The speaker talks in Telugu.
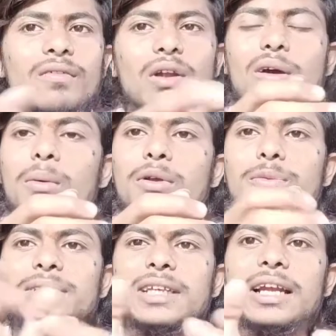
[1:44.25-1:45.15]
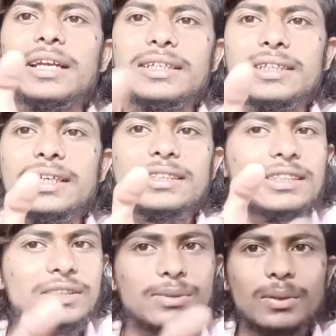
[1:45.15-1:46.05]
వీళ్ళు ఒక స్పెషల్ ఎడిషన్
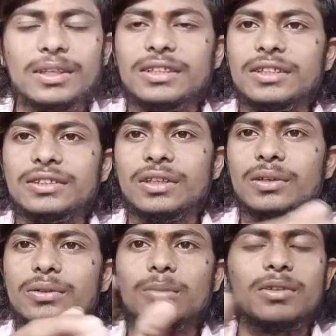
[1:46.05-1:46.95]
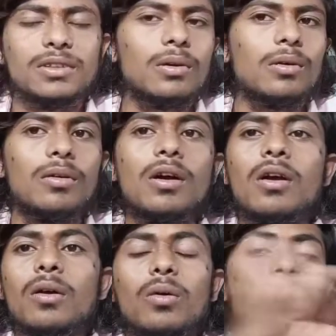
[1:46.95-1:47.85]
అయితే తీసుకొని అయితే వచ్చారు సో మొత్తం
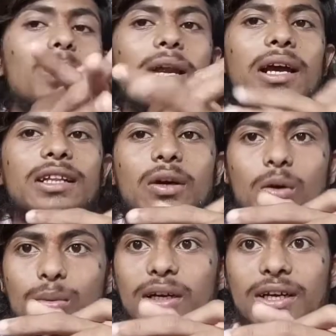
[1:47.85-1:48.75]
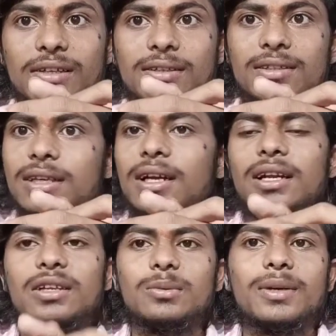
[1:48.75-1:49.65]
గ్లోబల్గా అయితే అవైలబిలిటీకి అయితే
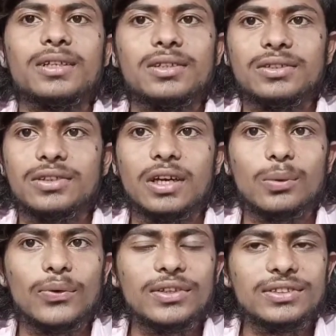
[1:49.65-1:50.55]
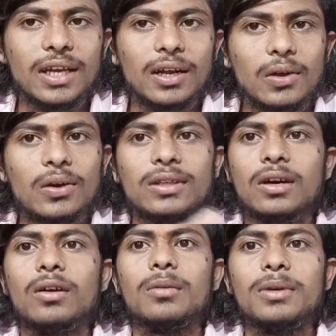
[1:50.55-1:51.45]
తీసుకురాలేదు ప్రజెంట్ వచ్చేసరికి ఓడి చైనాలో
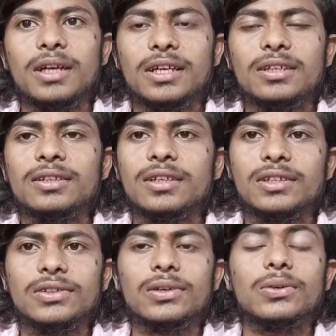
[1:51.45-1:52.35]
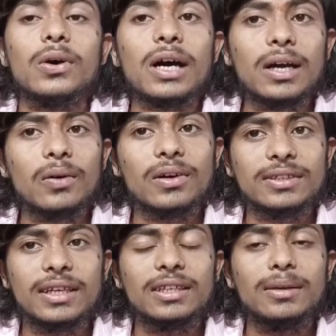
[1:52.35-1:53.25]
అయితే అవైలబిలిటీకి అయితే తీసుకొచ్చారు సో అక్కడ
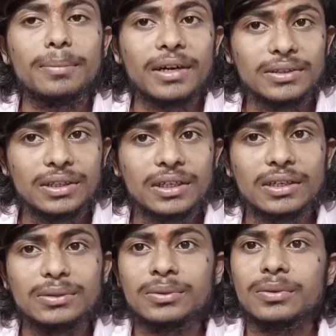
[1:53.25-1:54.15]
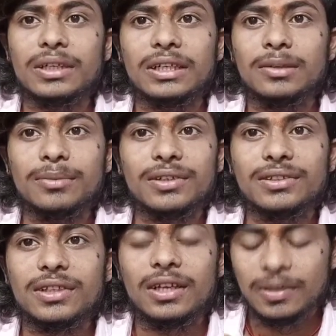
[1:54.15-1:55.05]
ఒక్కసారి దీని ప్రైస్ కనుక చూసుకున్నట్టయితే మనకు
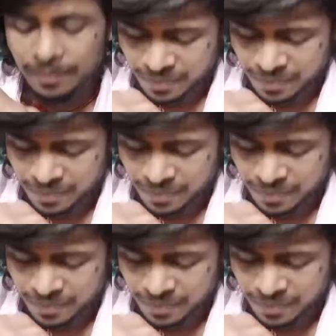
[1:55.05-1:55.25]
వచ్చేసరికి